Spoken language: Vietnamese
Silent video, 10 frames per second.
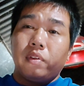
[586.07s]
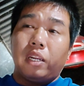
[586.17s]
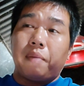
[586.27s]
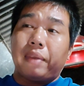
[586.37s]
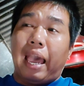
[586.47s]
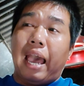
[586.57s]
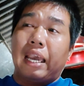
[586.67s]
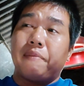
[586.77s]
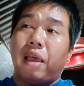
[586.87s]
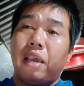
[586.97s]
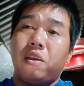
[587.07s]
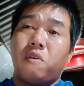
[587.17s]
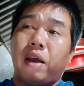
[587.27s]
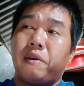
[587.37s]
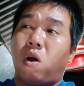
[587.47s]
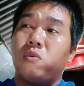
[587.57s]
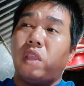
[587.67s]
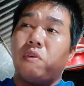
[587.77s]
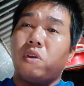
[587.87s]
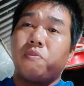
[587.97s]
anh em cài anh để vô pha rượu
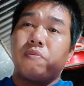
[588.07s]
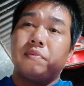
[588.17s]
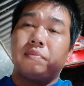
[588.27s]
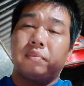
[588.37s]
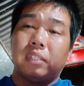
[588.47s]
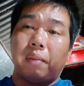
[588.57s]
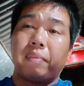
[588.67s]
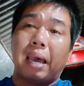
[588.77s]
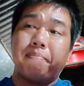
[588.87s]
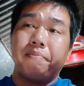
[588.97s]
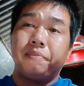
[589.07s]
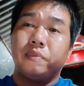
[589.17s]
nhiều chút anh em chấm